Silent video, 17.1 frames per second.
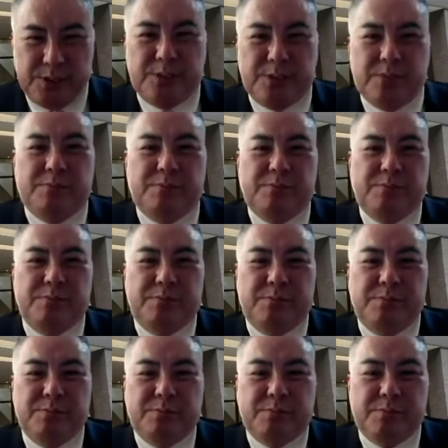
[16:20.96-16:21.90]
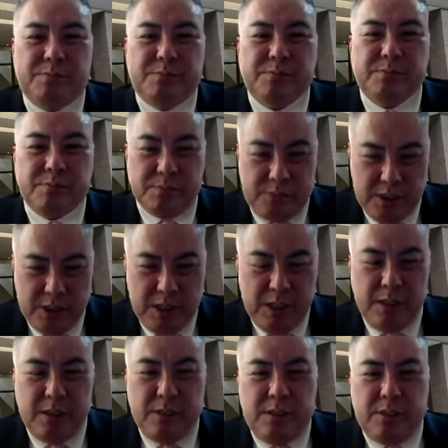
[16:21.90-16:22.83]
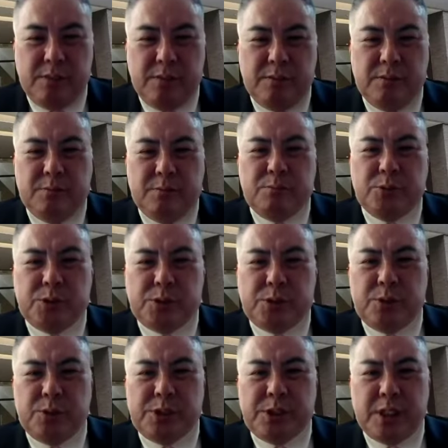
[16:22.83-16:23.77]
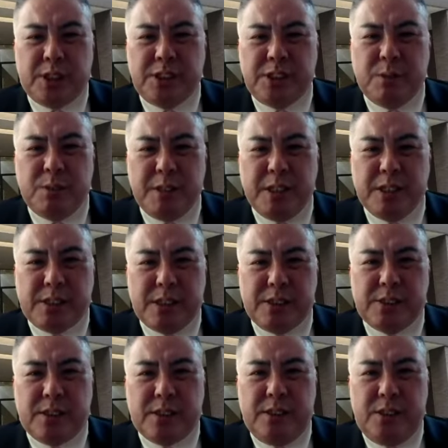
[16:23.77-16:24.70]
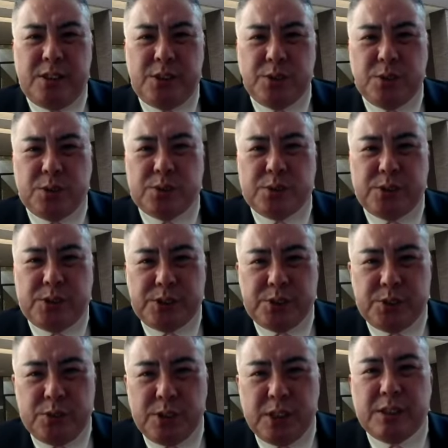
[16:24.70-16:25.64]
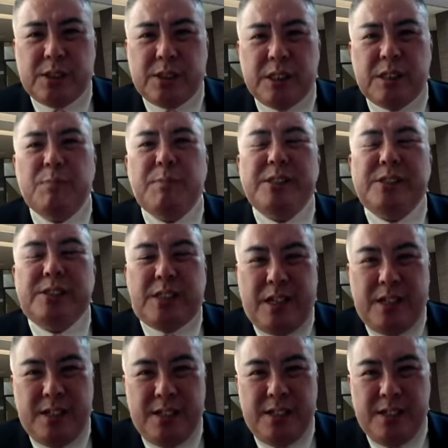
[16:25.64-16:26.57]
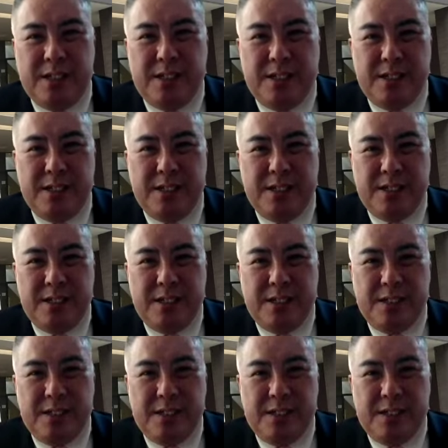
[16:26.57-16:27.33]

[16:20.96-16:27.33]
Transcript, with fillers: ス政治ですからね。ああ、そうですよね。その下調べは確かに仕事自頭で出てました。はい、